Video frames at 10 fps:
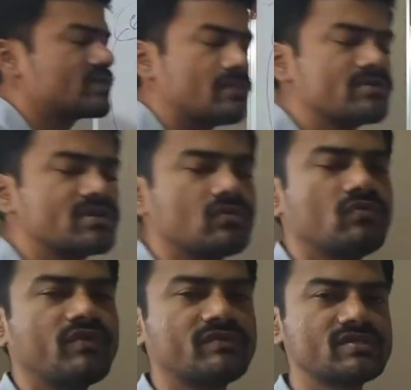సంస్థలు
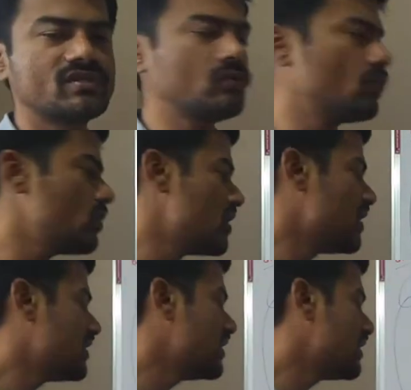వ్యవస్థలు
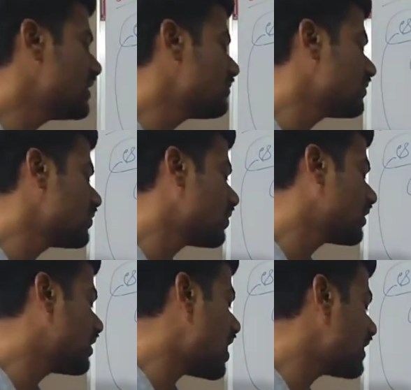ఈ యొక్క
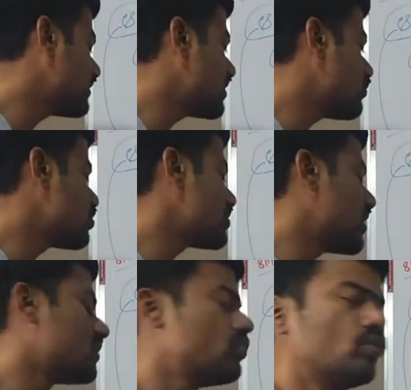ఆర్థిక
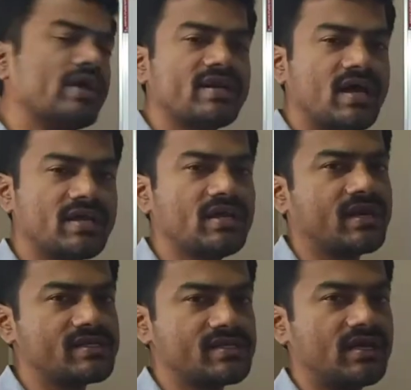మోసాలకు గురైనాయి
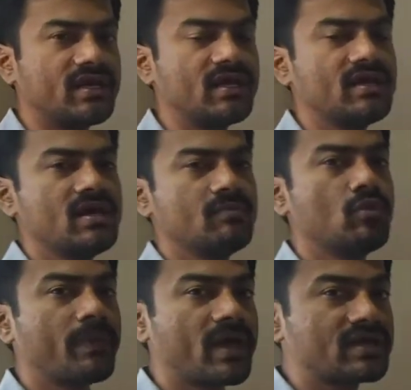అనేసి అంటే
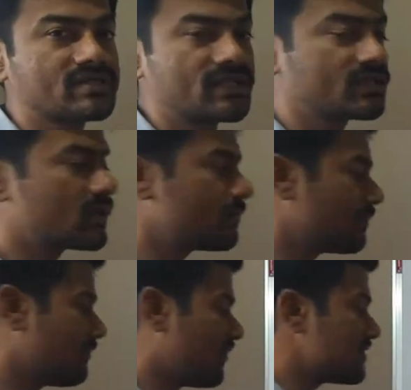ముప్పై ఆరు శాతం కం
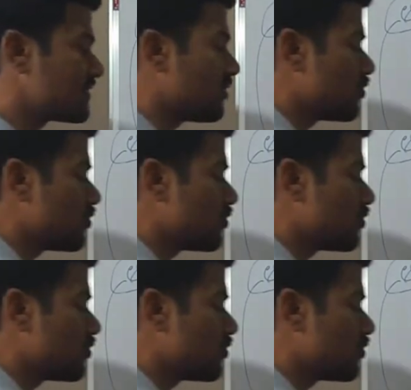వ్యవస్థలు